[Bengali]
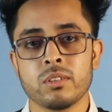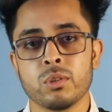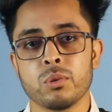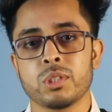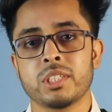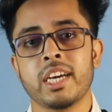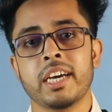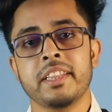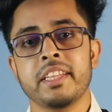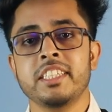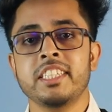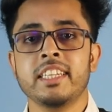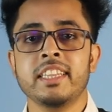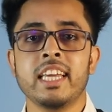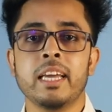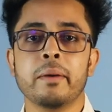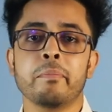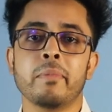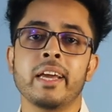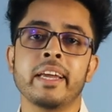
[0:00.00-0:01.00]
তো সাথে
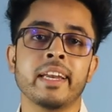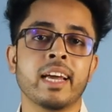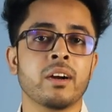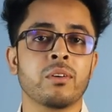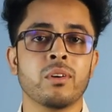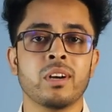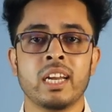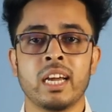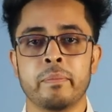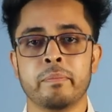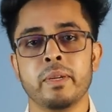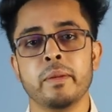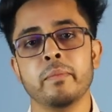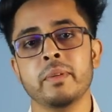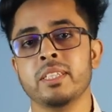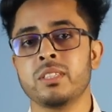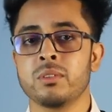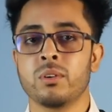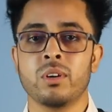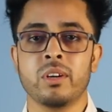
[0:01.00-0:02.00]
সাথে অ্যাপ্লাই না করলে আপনি
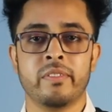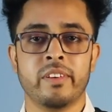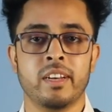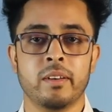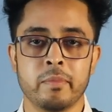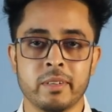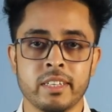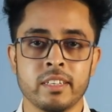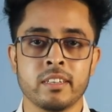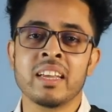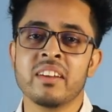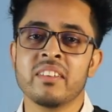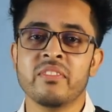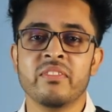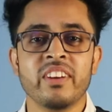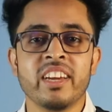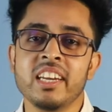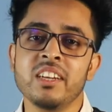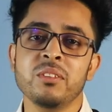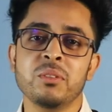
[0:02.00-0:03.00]
মিস করে ফেলবেন
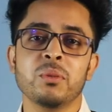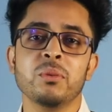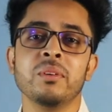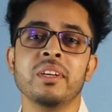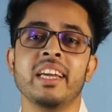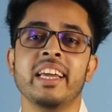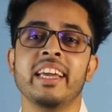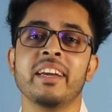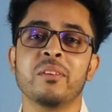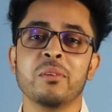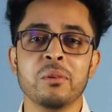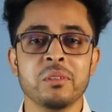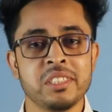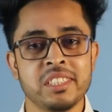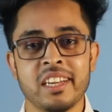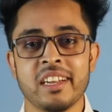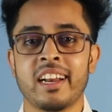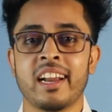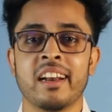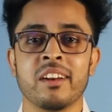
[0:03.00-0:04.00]
ভেরি সুন এই
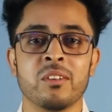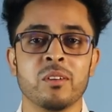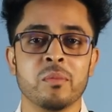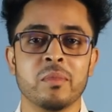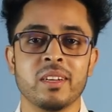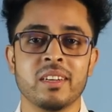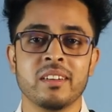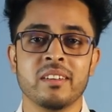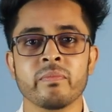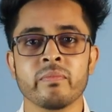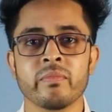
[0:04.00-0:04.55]
কোর্সটা রান হবে